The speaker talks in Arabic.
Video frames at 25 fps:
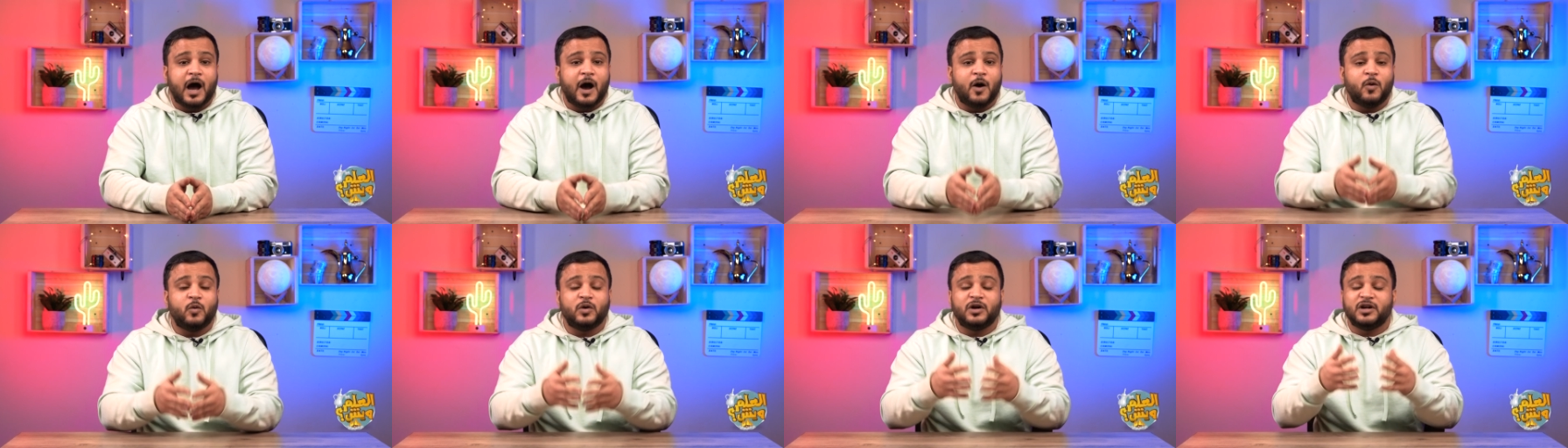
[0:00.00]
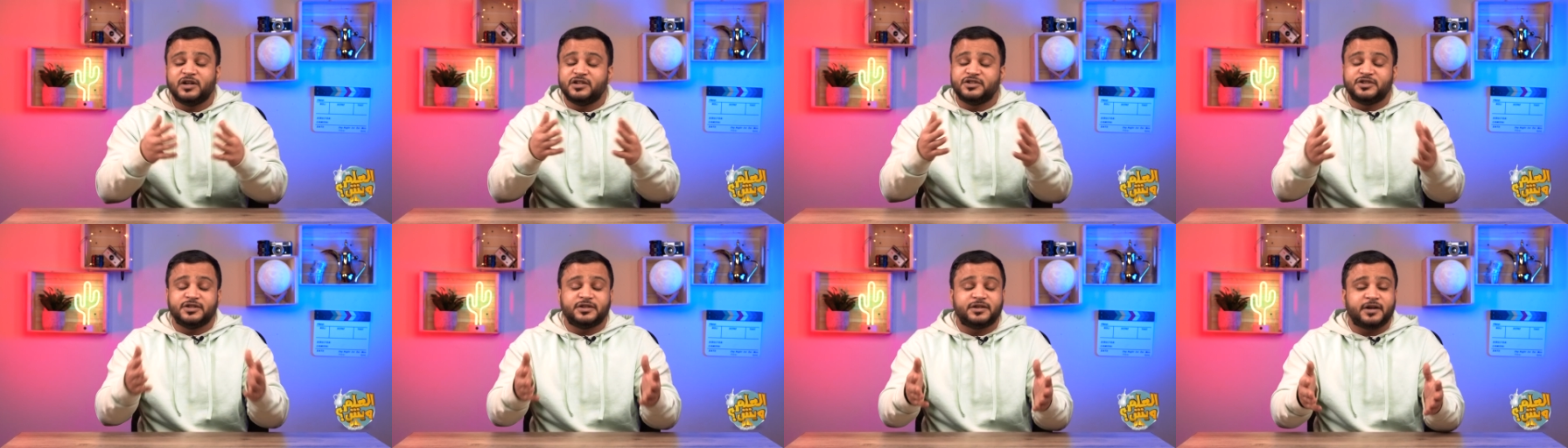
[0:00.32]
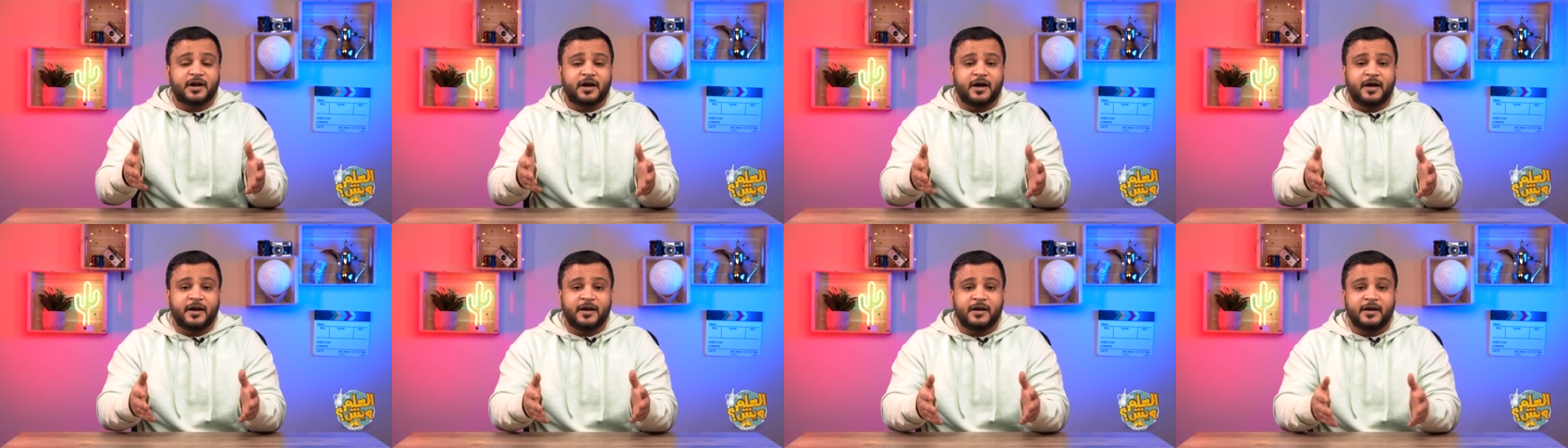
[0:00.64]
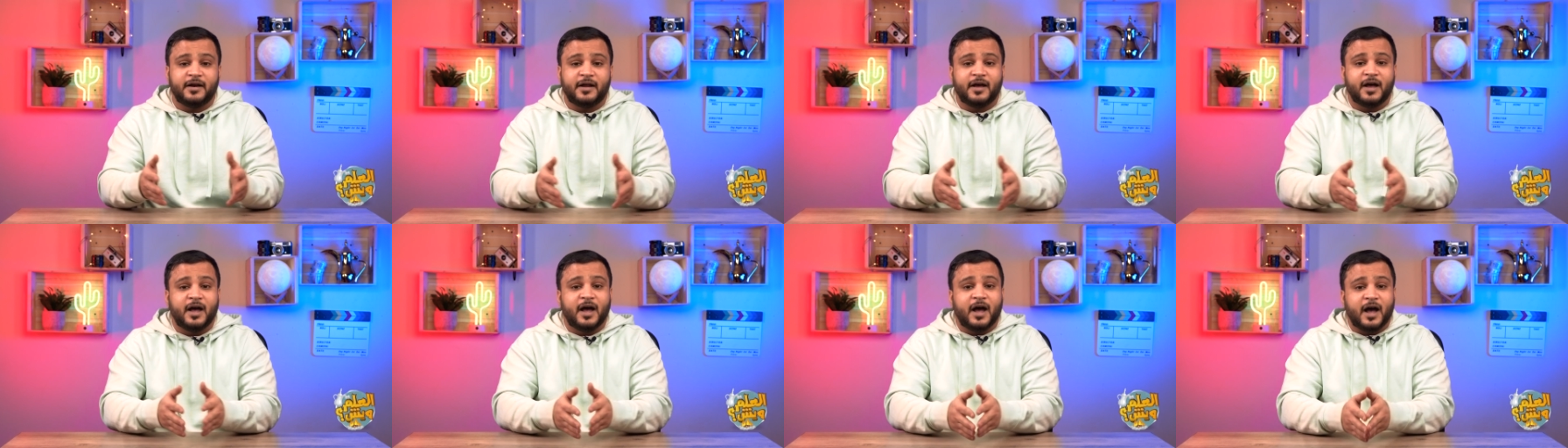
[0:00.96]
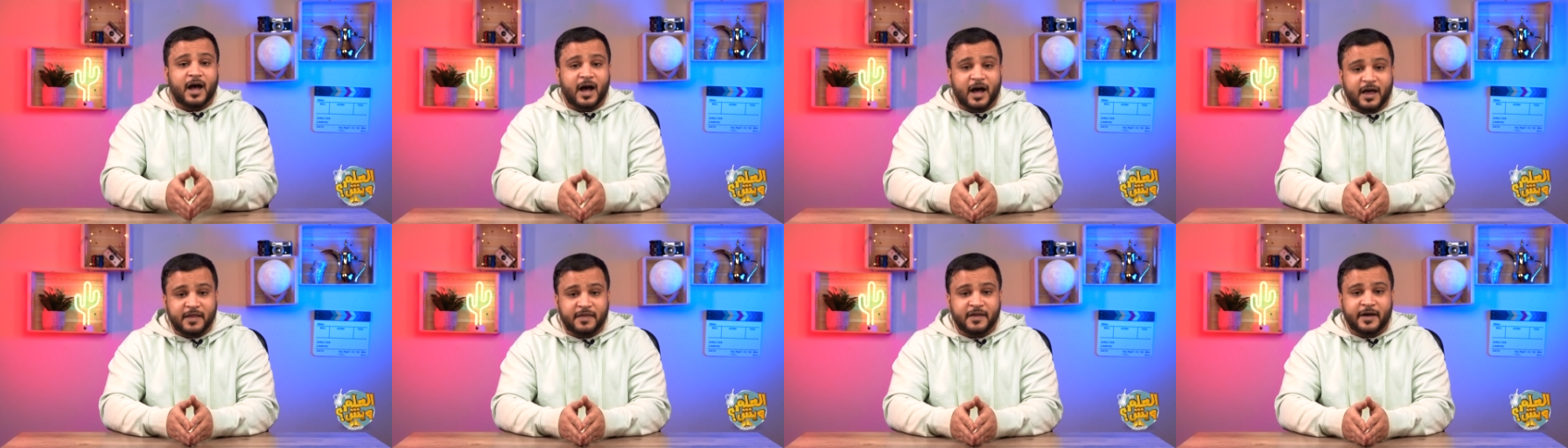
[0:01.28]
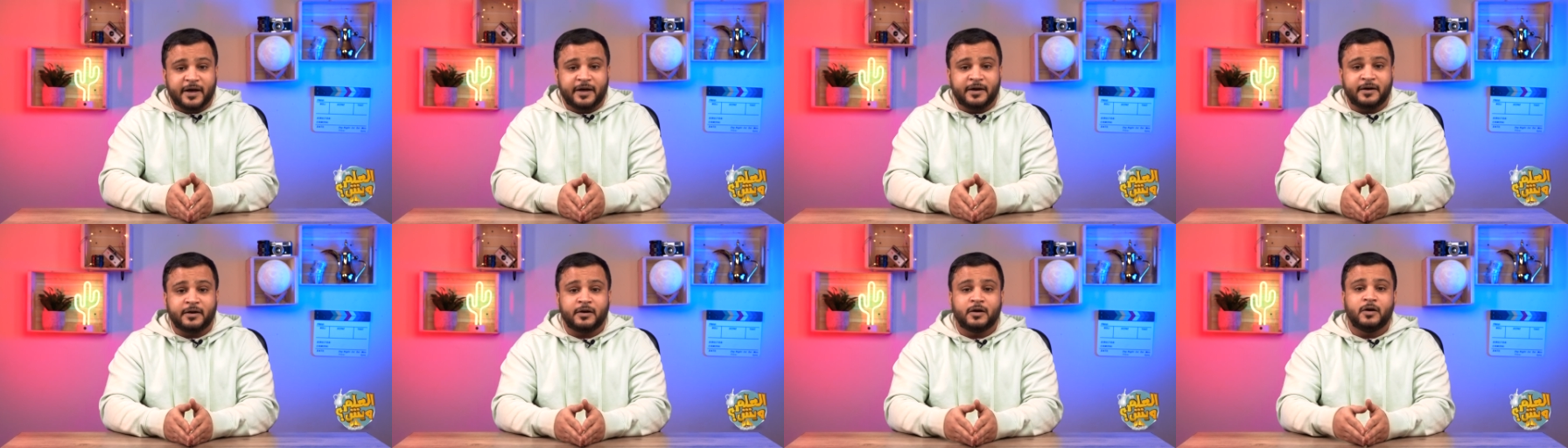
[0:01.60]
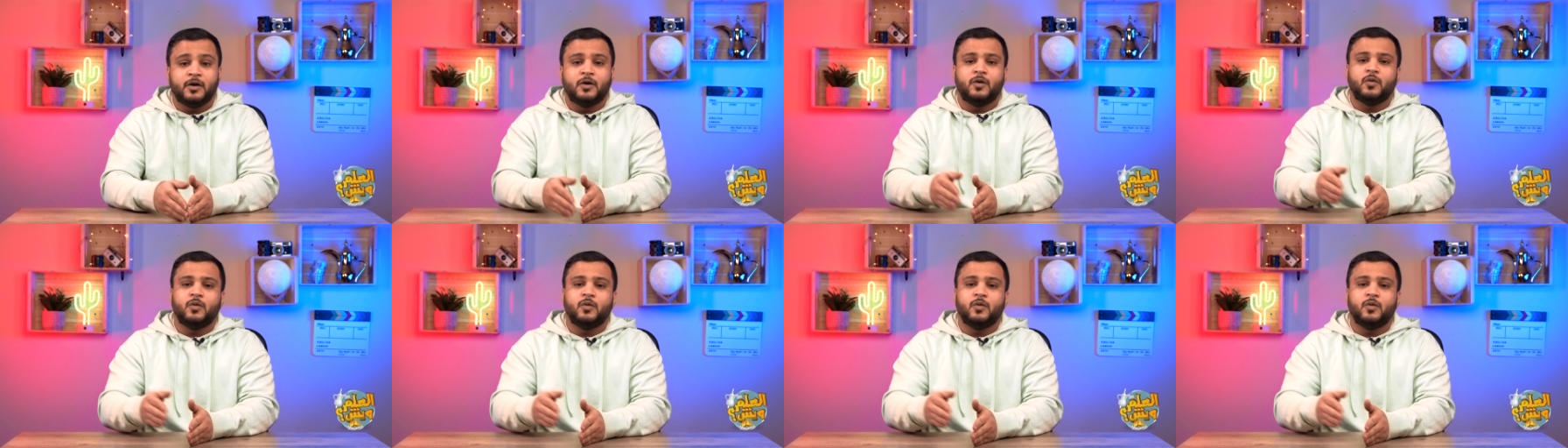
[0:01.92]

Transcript: أو للجدران أذان